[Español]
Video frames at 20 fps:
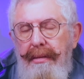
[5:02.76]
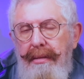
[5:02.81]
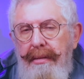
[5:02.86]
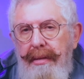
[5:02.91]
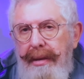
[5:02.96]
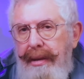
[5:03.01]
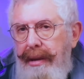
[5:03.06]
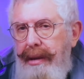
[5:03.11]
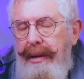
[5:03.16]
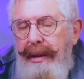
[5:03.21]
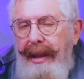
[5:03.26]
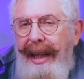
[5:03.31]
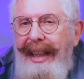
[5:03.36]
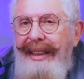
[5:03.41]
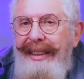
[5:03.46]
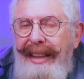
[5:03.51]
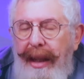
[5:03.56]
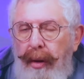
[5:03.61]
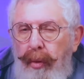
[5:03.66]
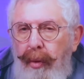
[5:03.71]
es decir,
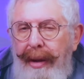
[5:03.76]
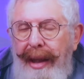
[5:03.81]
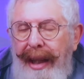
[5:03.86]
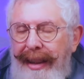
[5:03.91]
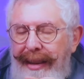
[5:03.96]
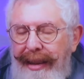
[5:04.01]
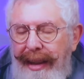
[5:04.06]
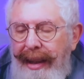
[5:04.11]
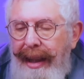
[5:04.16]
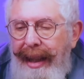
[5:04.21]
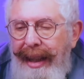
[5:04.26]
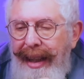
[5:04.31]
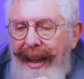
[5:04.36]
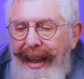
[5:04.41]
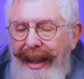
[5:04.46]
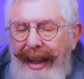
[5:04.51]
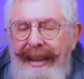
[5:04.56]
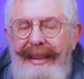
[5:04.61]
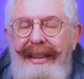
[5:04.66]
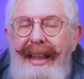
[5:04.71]

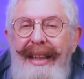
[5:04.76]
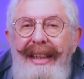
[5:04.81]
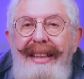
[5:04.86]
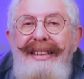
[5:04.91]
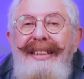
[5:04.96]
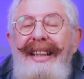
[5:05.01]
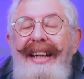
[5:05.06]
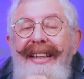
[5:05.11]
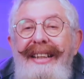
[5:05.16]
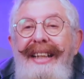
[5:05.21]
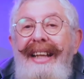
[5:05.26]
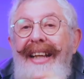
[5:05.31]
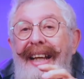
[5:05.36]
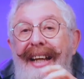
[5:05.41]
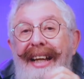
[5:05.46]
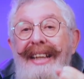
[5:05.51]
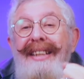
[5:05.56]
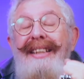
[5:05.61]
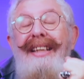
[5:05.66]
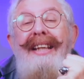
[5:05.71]
la, entrada y salida de
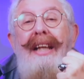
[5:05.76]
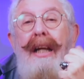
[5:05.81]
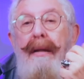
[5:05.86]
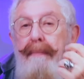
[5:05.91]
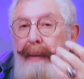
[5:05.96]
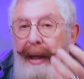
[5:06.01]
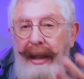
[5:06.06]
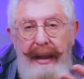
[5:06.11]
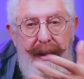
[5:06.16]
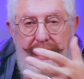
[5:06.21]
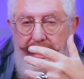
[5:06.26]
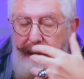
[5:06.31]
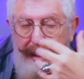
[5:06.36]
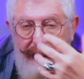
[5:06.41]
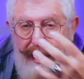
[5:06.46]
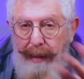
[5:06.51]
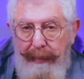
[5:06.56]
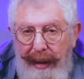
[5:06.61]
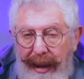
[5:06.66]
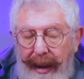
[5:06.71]
gente del país, que
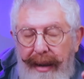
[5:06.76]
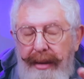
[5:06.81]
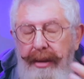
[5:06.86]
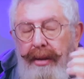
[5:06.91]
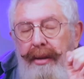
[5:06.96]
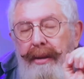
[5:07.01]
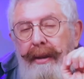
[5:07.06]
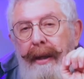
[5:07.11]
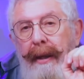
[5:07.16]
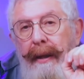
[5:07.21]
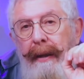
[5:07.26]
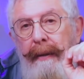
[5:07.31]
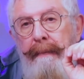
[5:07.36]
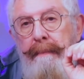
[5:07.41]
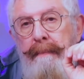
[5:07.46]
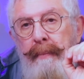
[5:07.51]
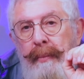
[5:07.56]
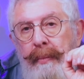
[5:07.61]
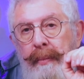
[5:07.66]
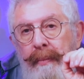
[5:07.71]
es la migración,
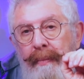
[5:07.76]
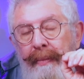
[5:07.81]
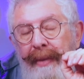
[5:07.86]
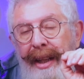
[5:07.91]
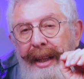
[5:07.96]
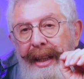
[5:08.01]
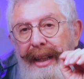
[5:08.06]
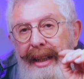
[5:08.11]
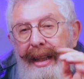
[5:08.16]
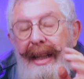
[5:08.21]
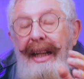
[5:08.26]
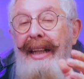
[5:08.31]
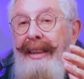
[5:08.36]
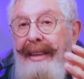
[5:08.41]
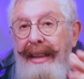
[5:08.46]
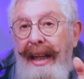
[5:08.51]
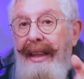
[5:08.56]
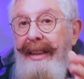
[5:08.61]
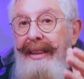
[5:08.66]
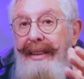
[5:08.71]
y la
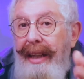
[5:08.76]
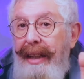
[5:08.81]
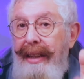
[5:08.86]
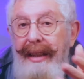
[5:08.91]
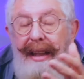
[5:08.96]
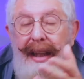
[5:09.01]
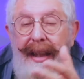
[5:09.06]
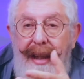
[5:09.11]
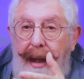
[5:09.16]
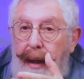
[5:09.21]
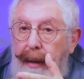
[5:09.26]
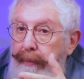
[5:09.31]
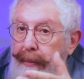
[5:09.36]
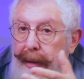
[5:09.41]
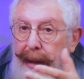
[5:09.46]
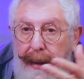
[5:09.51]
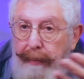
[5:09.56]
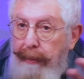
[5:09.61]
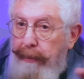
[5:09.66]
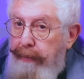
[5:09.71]
entrada y salida
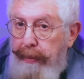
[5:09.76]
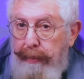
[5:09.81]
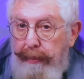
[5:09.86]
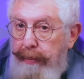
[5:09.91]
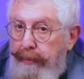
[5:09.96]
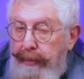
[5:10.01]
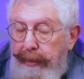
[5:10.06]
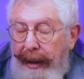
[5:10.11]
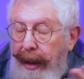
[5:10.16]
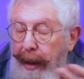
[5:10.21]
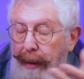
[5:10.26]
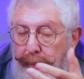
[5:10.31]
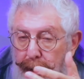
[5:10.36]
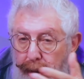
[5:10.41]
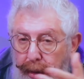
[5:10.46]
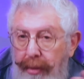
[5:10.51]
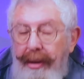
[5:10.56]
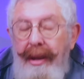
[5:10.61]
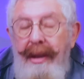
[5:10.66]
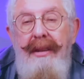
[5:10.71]
de,
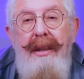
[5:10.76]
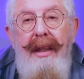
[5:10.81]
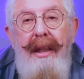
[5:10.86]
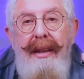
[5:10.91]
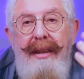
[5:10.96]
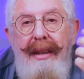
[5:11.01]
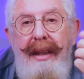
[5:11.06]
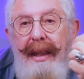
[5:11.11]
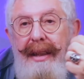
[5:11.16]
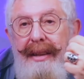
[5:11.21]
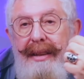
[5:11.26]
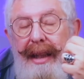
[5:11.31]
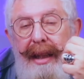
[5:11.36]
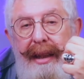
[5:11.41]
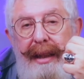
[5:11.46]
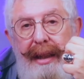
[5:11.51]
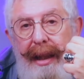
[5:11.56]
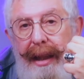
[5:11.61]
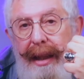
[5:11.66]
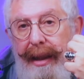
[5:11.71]
aviones y la entrada y
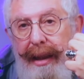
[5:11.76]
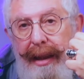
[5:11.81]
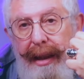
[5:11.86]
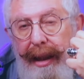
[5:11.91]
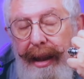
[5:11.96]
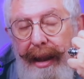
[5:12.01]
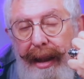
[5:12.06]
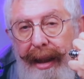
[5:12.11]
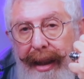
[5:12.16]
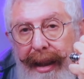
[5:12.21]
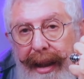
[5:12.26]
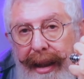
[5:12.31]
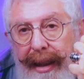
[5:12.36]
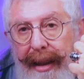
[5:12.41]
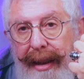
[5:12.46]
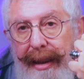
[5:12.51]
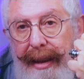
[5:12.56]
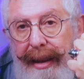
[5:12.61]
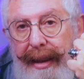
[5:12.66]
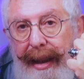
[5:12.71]
salida
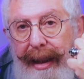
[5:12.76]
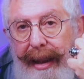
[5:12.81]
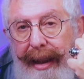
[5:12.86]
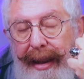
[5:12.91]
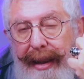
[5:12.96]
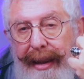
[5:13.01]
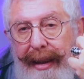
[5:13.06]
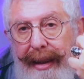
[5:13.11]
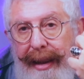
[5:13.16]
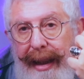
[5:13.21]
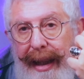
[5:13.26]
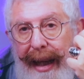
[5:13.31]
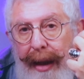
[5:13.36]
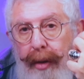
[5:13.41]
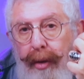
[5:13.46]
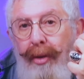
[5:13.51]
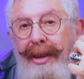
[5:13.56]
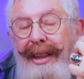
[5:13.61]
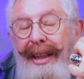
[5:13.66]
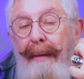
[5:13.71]
de a
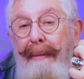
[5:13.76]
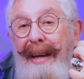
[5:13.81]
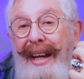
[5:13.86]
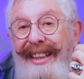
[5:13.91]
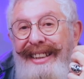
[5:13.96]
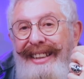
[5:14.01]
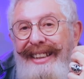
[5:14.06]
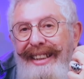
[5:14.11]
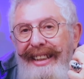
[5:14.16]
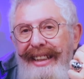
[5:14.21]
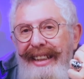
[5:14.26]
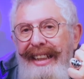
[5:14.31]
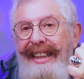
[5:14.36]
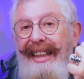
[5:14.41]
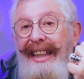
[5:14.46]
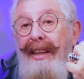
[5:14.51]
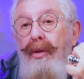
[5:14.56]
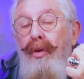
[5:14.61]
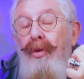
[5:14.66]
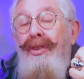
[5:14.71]
dónde van y
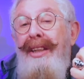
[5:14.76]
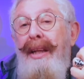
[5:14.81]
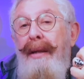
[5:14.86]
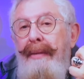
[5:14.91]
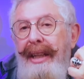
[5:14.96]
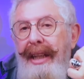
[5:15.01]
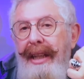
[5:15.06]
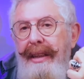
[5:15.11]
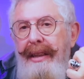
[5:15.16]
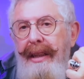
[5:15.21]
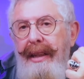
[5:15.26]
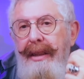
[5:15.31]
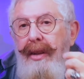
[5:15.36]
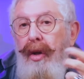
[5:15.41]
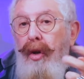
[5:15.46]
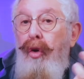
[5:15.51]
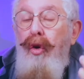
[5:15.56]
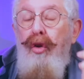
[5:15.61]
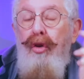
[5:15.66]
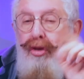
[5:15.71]
de dónde vienen
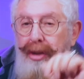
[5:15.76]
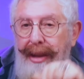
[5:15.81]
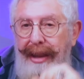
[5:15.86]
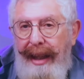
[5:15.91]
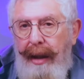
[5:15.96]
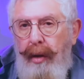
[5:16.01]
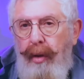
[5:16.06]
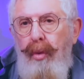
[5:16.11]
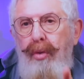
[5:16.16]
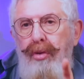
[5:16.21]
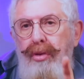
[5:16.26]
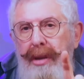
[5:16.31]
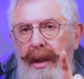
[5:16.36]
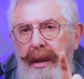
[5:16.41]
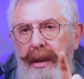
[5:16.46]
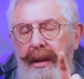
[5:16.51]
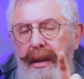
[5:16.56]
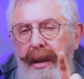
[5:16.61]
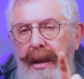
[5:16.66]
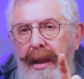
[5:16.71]
los que
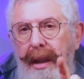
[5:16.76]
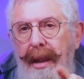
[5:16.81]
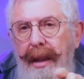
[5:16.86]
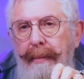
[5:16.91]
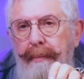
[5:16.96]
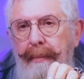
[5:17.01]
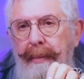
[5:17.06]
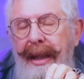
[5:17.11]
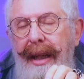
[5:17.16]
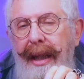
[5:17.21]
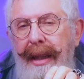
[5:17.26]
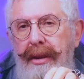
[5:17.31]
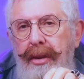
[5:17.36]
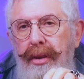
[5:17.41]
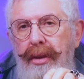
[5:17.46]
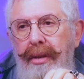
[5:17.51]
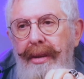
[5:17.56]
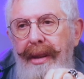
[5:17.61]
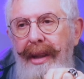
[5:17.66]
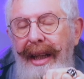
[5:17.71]
cruzan
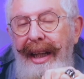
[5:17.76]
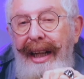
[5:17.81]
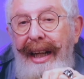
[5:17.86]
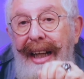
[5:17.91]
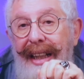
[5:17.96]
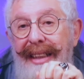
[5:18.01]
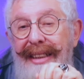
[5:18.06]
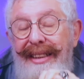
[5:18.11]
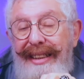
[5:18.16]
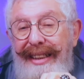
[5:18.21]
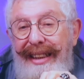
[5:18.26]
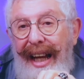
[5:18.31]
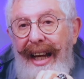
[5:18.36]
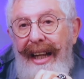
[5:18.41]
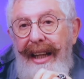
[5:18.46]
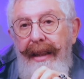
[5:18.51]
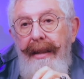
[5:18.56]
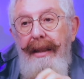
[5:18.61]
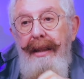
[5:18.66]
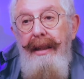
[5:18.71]
migración,
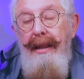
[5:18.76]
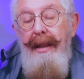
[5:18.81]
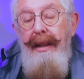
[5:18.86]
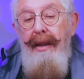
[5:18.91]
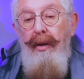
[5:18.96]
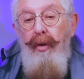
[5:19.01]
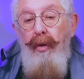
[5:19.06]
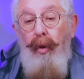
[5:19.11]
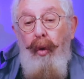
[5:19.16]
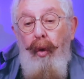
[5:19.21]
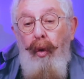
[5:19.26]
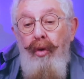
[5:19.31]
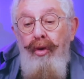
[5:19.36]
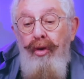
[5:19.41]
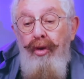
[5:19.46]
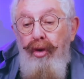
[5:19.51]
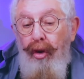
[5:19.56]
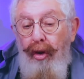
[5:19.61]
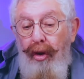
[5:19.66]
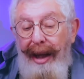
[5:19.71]
está
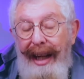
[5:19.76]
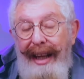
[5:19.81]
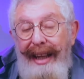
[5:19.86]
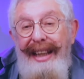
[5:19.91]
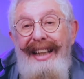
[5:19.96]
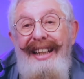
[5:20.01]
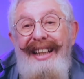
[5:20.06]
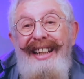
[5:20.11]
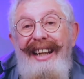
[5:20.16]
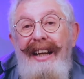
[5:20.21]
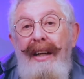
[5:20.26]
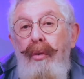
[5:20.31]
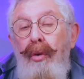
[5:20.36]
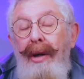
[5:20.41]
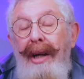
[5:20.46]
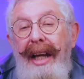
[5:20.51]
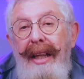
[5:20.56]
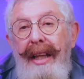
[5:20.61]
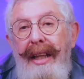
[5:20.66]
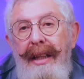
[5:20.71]
controlada y
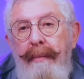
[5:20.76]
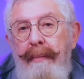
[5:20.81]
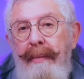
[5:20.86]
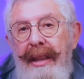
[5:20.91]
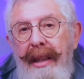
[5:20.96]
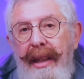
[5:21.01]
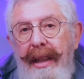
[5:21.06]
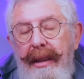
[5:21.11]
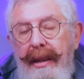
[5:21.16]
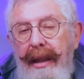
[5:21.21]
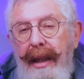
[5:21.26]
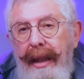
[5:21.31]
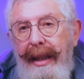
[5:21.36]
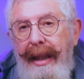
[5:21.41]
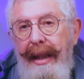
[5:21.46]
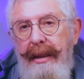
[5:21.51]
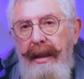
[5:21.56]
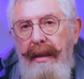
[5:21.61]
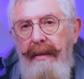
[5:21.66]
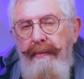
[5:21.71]
regulada de manera tal
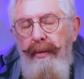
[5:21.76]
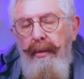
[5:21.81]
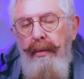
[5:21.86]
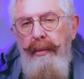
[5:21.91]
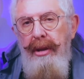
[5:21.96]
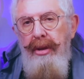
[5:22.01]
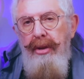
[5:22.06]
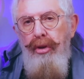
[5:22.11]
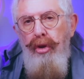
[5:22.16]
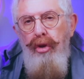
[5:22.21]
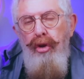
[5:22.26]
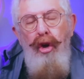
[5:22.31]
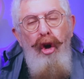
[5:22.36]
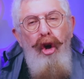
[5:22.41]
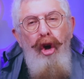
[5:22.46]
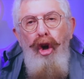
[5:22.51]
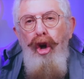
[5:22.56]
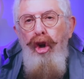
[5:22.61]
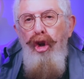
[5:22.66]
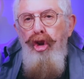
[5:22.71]
que esa información
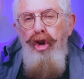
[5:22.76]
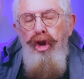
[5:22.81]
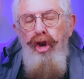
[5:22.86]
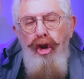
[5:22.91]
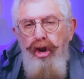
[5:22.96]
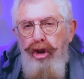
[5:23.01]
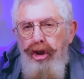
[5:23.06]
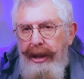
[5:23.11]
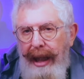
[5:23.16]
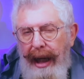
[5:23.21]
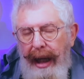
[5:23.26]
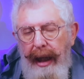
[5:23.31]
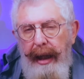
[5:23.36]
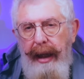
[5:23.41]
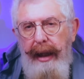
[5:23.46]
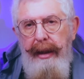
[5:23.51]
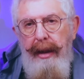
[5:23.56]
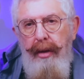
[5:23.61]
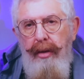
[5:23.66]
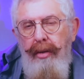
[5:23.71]
no
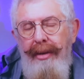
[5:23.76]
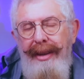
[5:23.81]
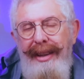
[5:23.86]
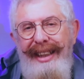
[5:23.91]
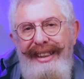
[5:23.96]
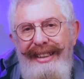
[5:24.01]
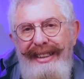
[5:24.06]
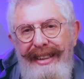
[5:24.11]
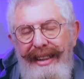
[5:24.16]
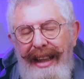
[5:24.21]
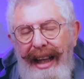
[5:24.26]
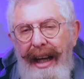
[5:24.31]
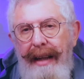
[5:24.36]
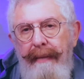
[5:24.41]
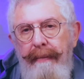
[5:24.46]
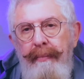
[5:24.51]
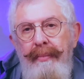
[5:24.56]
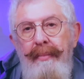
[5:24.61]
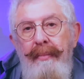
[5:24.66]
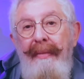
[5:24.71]
salga de donde
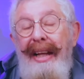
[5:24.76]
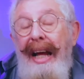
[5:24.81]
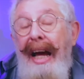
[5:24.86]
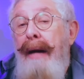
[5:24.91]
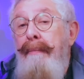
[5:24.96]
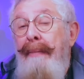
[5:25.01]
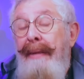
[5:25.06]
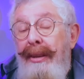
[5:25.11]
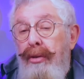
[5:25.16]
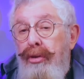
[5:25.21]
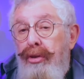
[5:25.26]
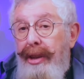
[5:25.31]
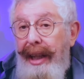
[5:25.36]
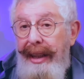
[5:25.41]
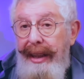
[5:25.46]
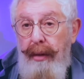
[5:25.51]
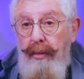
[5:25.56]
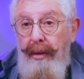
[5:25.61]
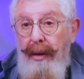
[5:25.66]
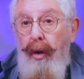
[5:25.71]
está, a menos que
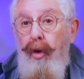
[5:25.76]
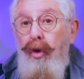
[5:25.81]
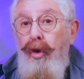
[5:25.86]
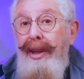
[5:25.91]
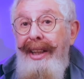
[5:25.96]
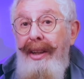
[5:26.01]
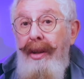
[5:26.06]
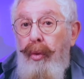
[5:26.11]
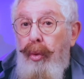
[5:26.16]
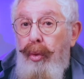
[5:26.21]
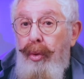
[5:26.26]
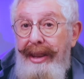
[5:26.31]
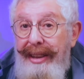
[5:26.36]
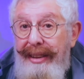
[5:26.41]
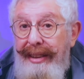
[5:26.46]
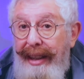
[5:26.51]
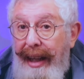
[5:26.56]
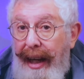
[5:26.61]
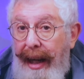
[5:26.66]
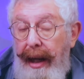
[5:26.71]
haya una orden
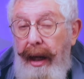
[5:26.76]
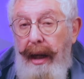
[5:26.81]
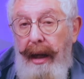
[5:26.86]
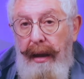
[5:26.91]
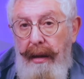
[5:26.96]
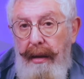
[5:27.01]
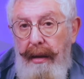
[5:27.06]
judicial